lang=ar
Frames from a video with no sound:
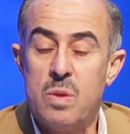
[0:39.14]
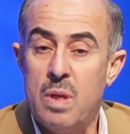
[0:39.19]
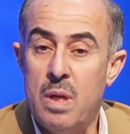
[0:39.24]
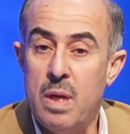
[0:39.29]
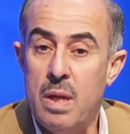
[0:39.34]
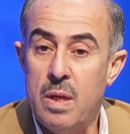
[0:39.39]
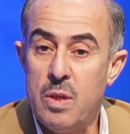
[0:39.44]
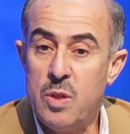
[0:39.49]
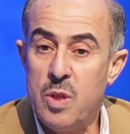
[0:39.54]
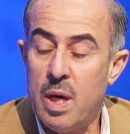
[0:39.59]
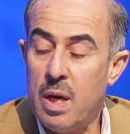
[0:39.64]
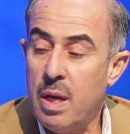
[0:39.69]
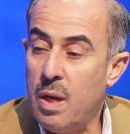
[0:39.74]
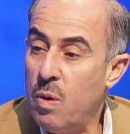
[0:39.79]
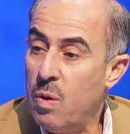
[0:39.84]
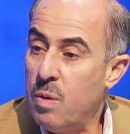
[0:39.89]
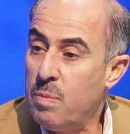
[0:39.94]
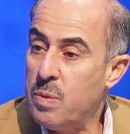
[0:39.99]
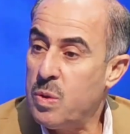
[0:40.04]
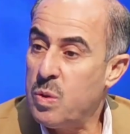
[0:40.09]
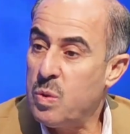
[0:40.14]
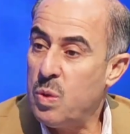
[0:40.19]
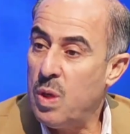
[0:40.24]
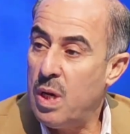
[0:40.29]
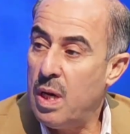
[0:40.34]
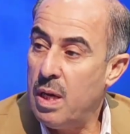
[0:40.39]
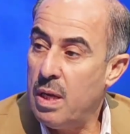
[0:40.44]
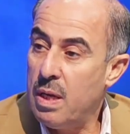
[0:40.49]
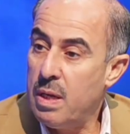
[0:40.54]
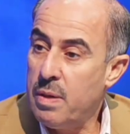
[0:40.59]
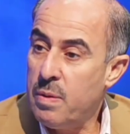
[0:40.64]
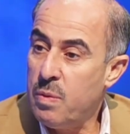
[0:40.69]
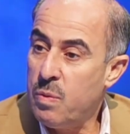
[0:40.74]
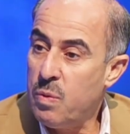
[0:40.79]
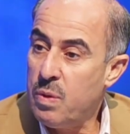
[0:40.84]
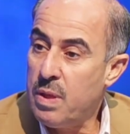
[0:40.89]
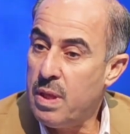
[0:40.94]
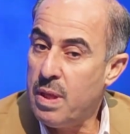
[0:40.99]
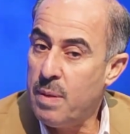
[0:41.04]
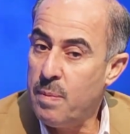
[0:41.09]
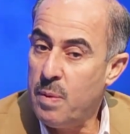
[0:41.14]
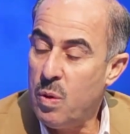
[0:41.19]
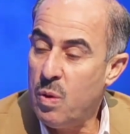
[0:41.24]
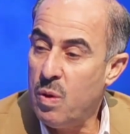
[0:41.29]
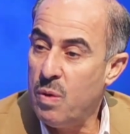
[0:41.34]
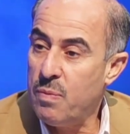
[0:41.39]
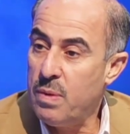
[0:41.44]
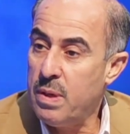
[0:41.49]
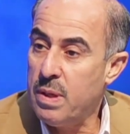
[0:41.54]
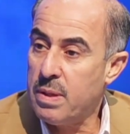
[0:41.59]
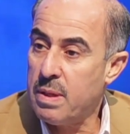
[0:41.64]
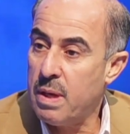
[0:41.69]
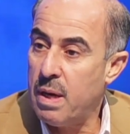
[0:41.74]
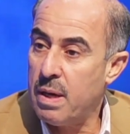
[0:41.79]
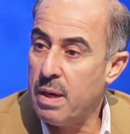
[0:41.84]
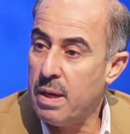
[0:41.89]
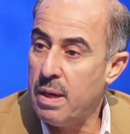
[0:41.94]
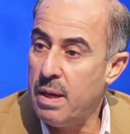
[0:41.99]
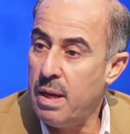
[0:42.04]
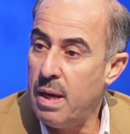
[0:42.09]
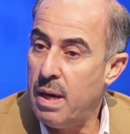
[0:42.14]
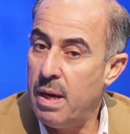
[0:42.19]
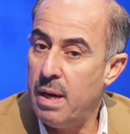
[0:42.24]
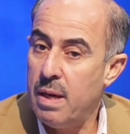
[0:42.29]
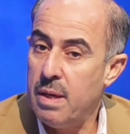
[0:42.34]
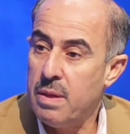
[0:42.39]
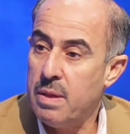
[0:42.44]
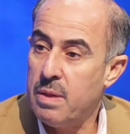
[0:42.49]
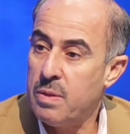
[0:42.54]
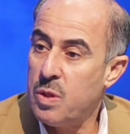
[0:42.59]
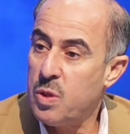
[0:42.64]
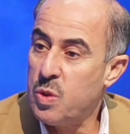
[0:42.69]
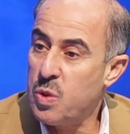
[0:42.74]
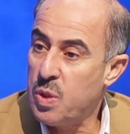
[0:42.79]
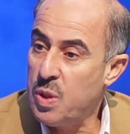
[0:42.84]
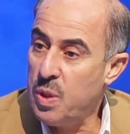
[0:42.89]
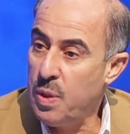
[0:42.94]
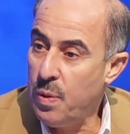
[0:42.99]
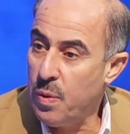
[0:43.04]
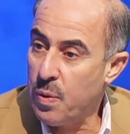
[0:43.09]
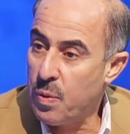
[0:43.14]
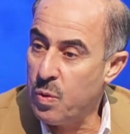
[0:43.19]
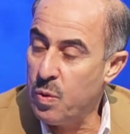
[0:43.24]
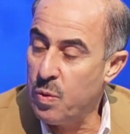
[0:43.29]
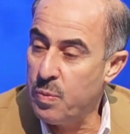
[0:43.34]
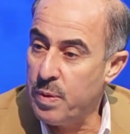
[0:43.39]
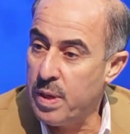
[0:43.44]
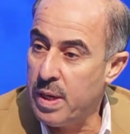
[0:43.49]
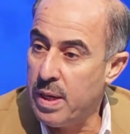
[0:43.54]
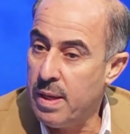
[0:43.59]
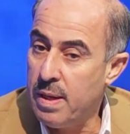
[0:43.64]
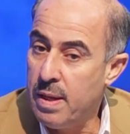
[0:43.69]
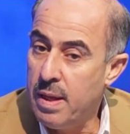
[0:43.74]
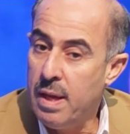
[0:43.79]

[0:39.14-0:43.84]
الشق الأول من السؤال أنه يذهب الأخوة في الإطار إلى تشكيل حكومة